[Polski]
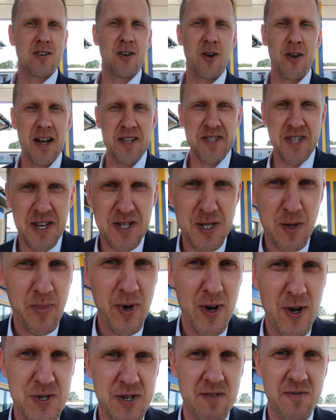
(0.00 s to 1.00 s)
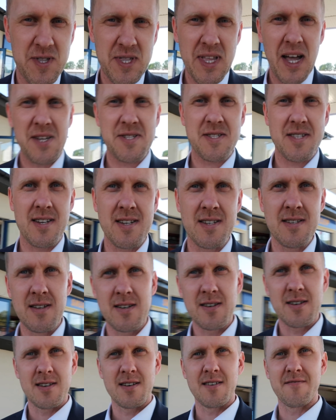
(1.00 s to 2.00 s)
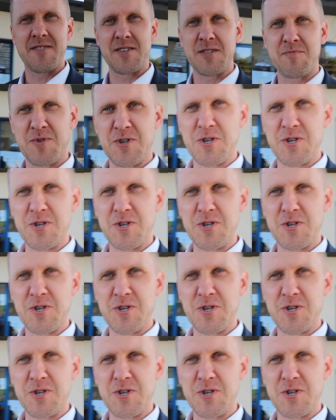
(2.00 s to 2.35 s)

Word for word: Kolacja jest dopiero o 19, e, więc